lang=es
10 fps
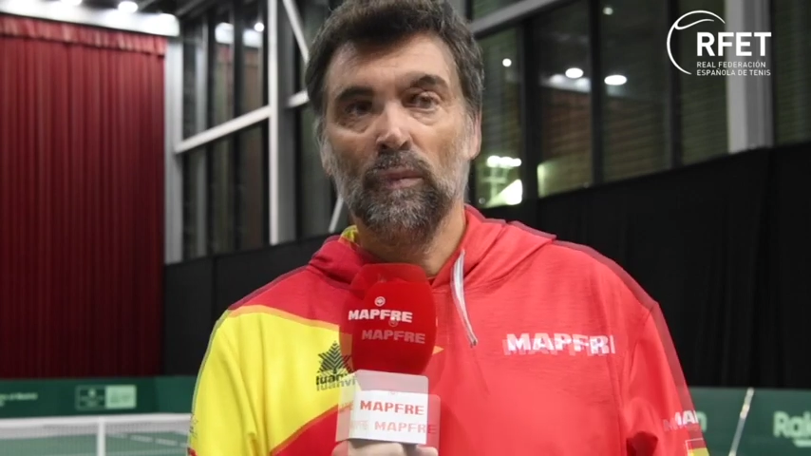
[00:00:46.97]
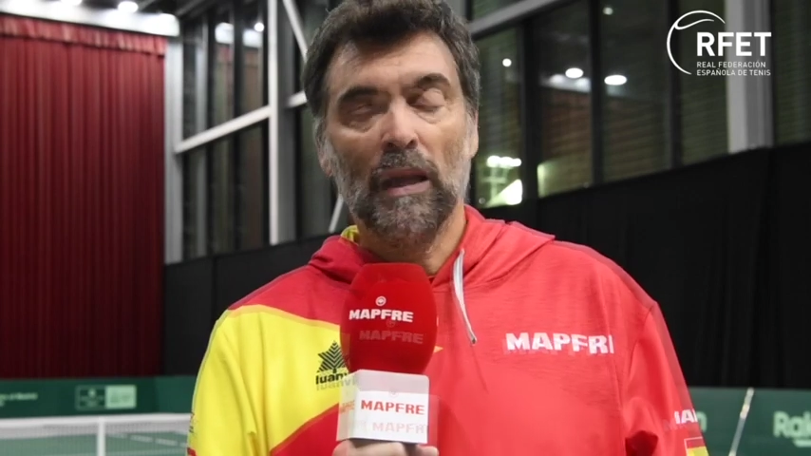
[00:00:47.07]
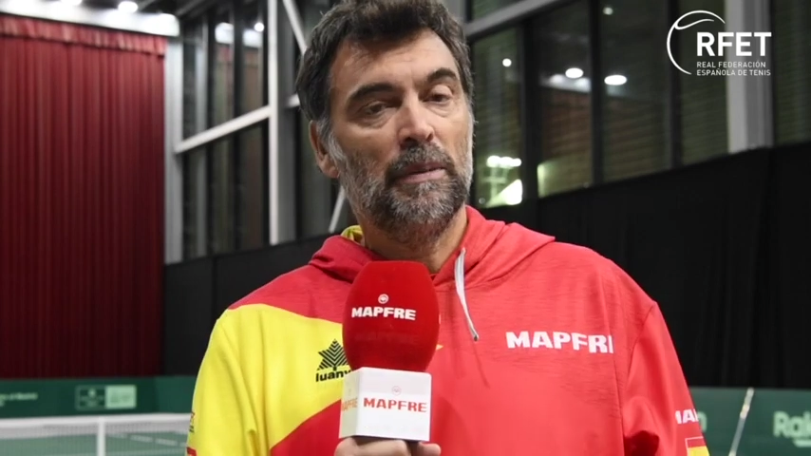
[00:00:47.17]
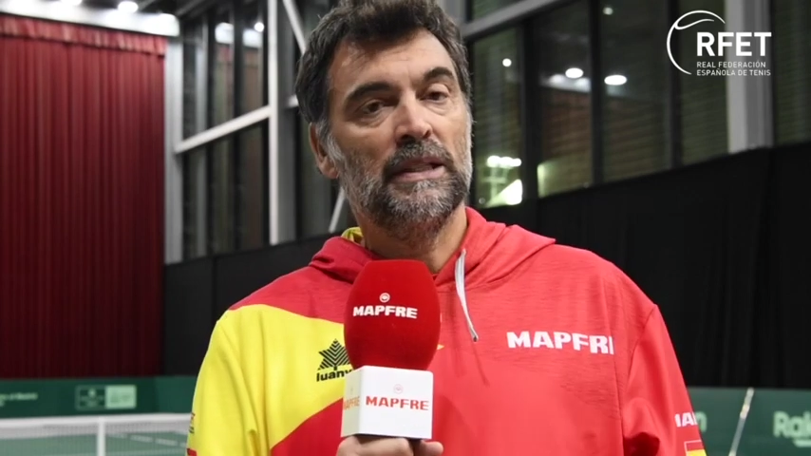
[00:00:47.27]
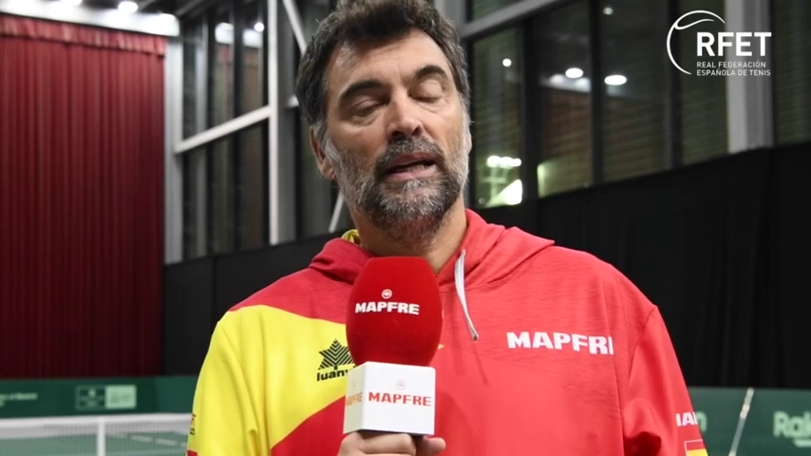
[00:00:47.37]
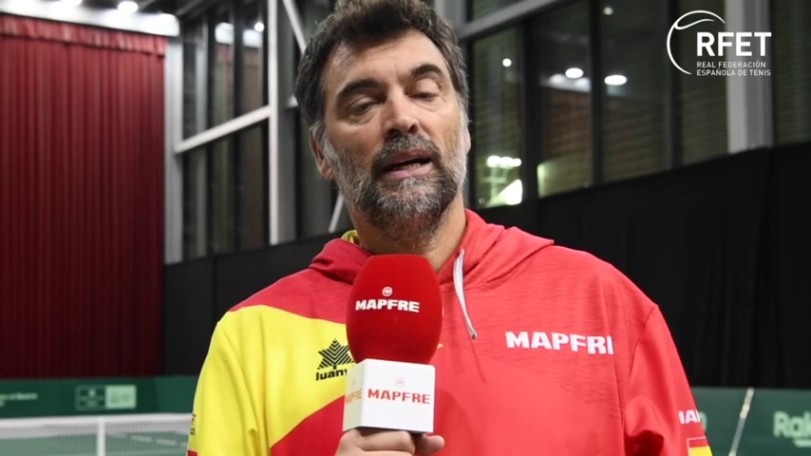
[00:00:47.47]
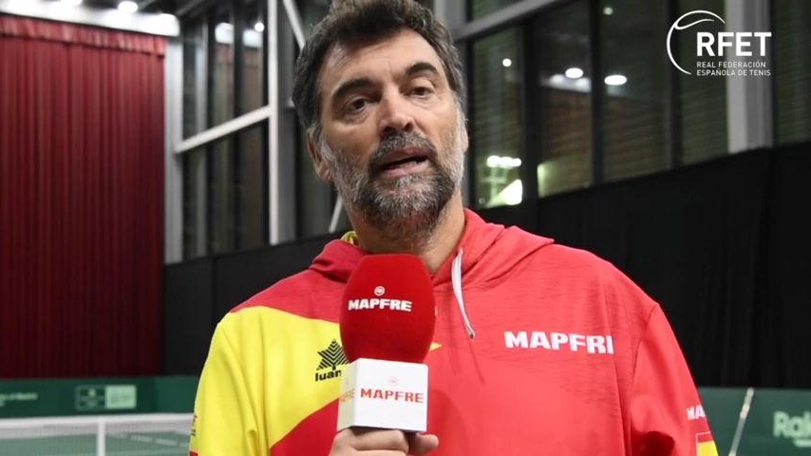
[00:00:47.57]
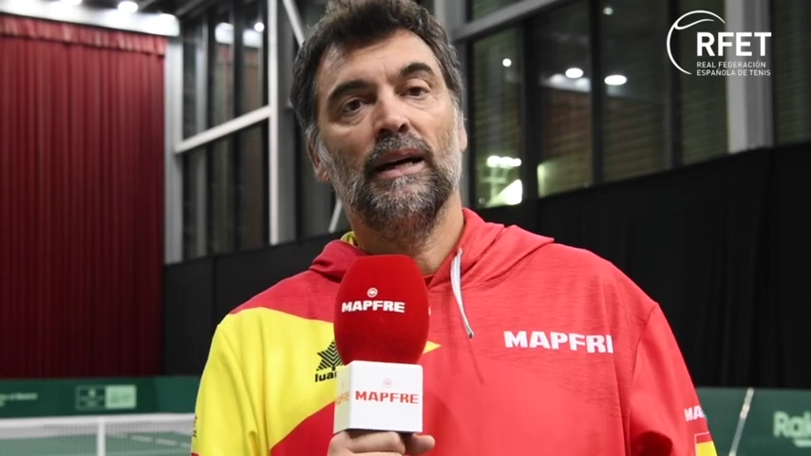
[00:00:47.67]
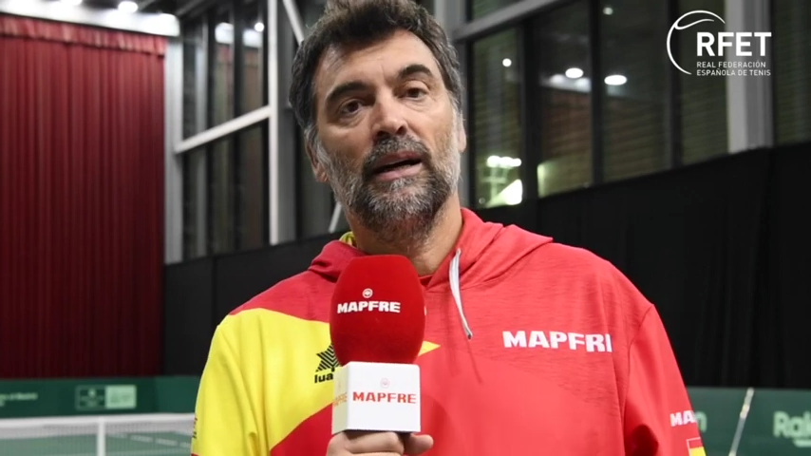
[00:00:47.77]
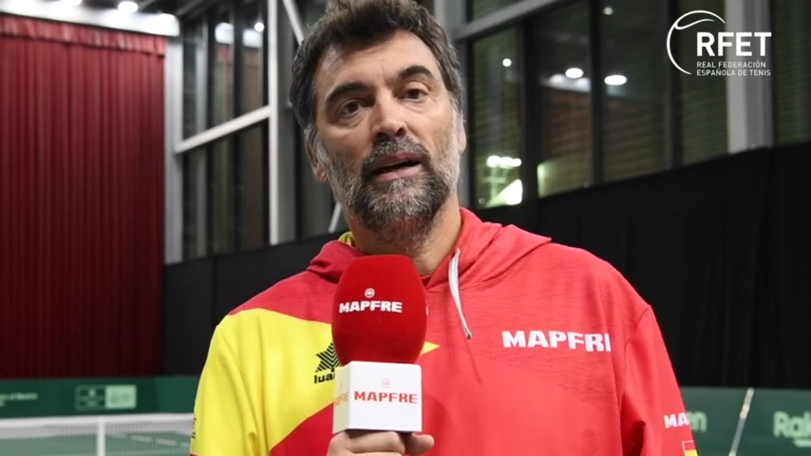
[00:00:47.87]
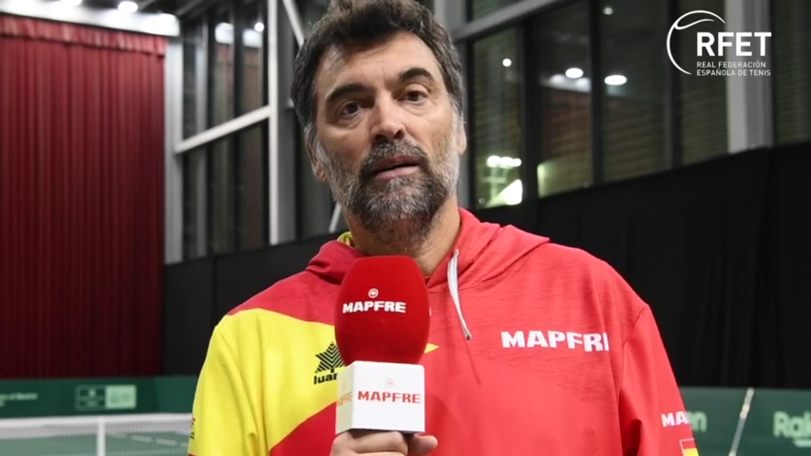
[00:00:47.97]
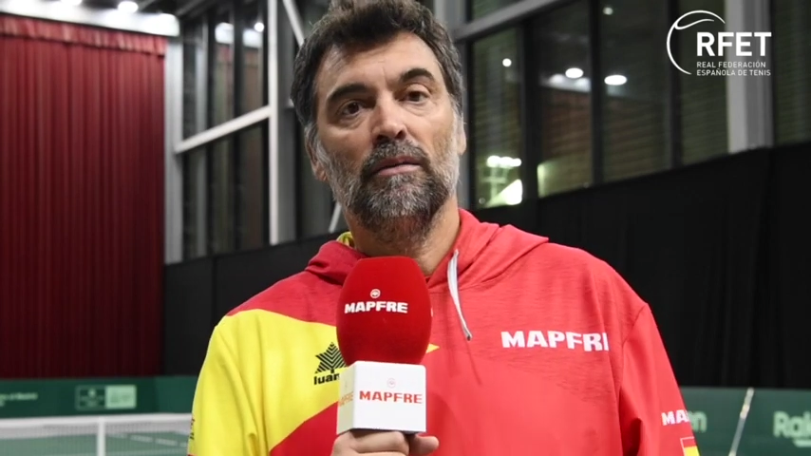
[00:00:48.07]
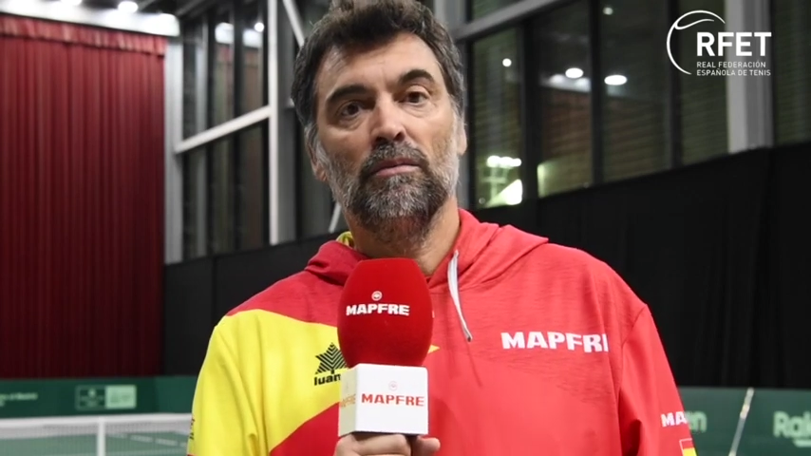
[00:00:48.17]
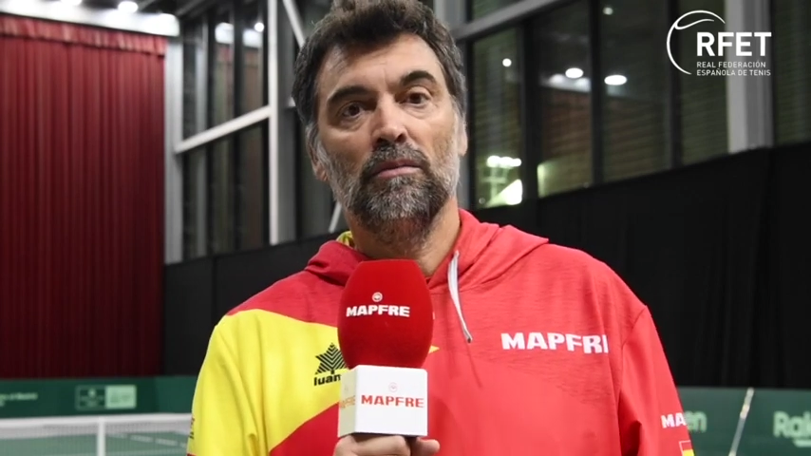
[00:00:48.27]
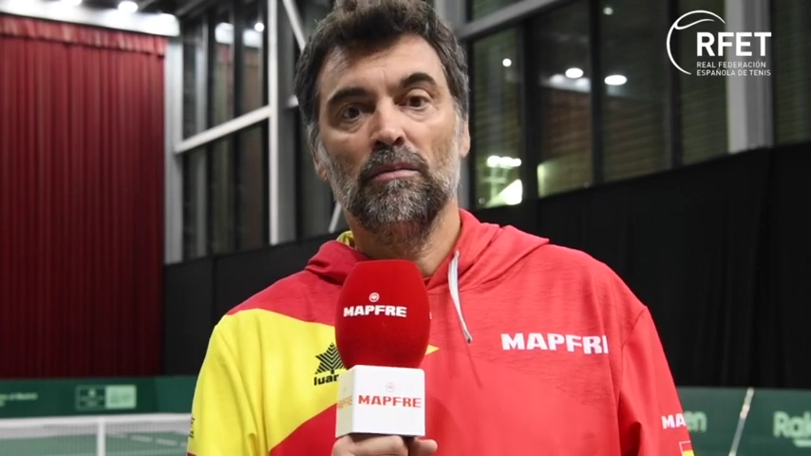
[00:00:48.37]
La
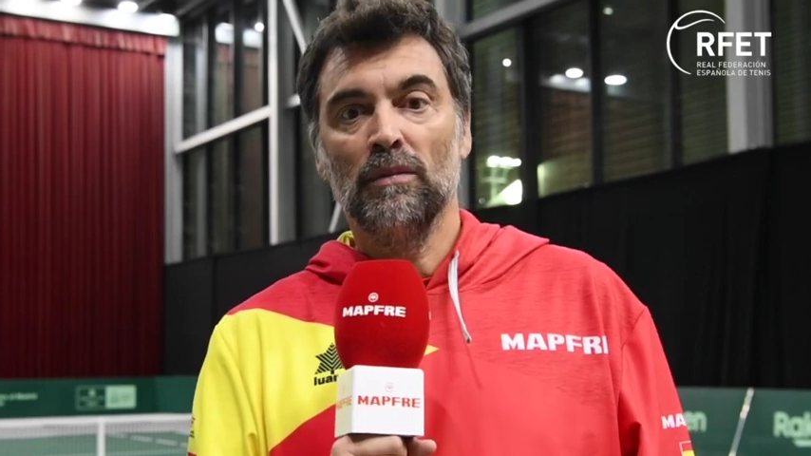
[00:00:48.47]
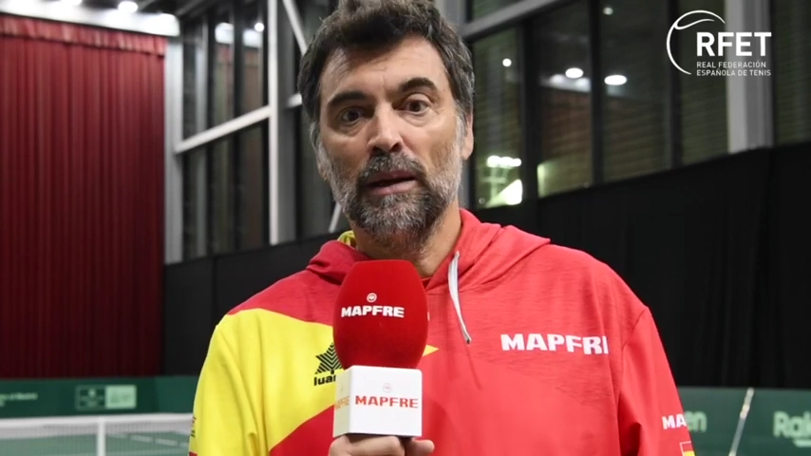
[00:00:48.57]
pista mm,